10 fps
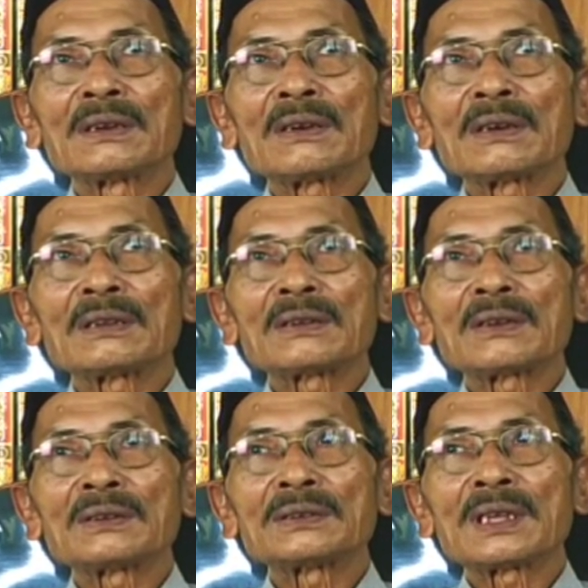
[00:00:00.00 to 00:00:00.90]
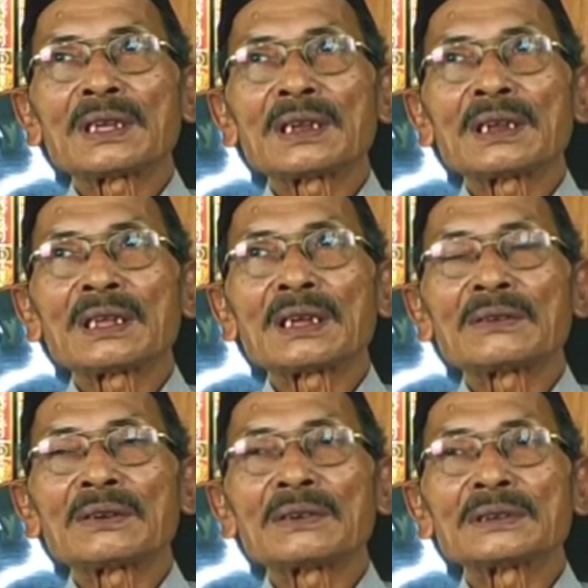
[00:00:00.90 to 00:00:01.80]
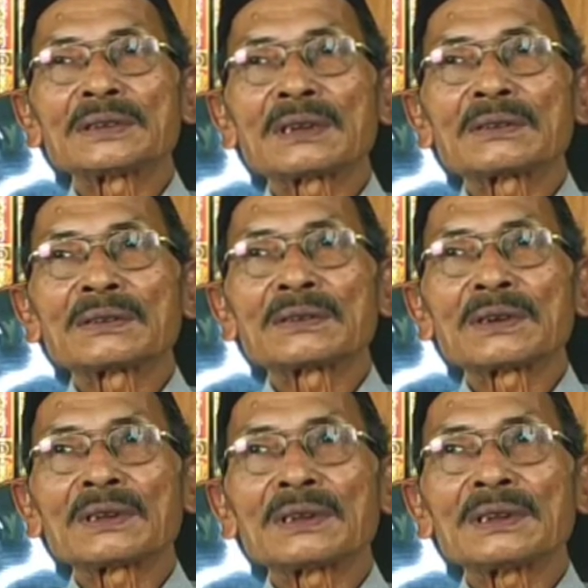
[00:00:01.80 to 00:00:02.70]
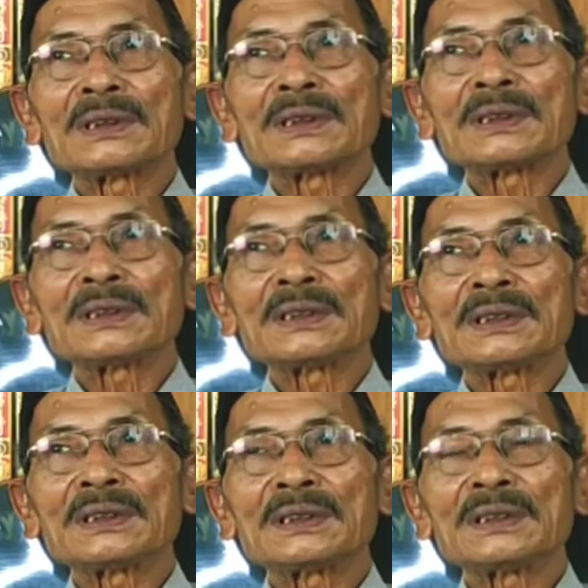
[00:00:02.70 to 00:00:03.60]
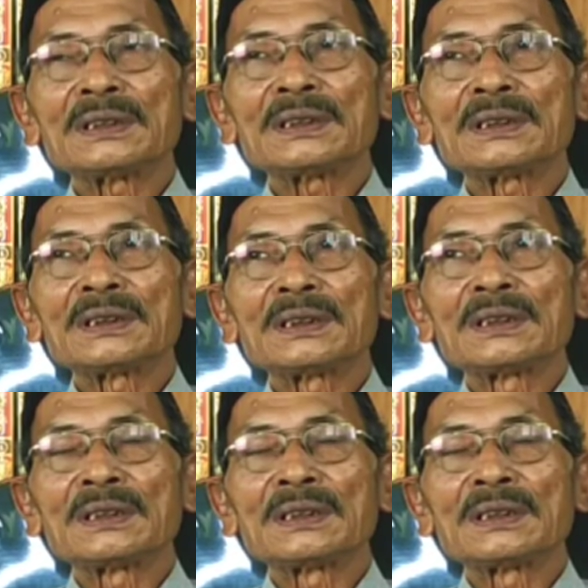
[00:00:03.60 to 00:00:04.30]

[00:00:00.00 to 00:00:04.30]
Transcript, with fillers: Qala Allah taala wa wasaqul qailin